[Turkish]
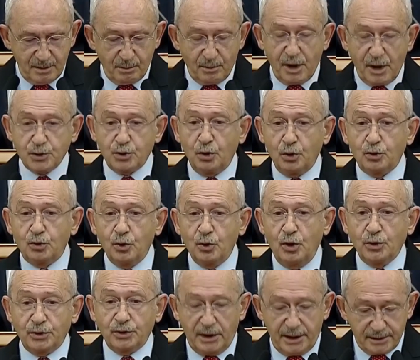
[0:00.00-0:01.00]
Mazot
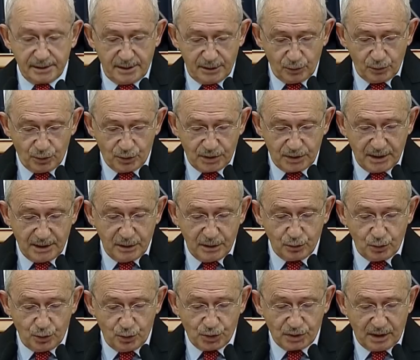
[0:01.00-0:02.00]
4 ayda yüzde
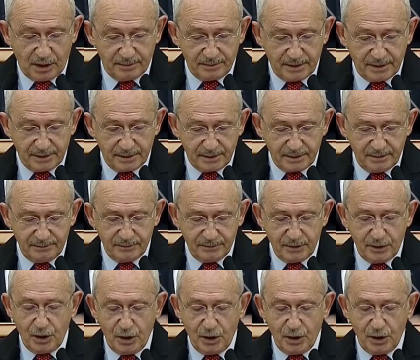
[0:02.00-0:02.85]
100 zamlandı.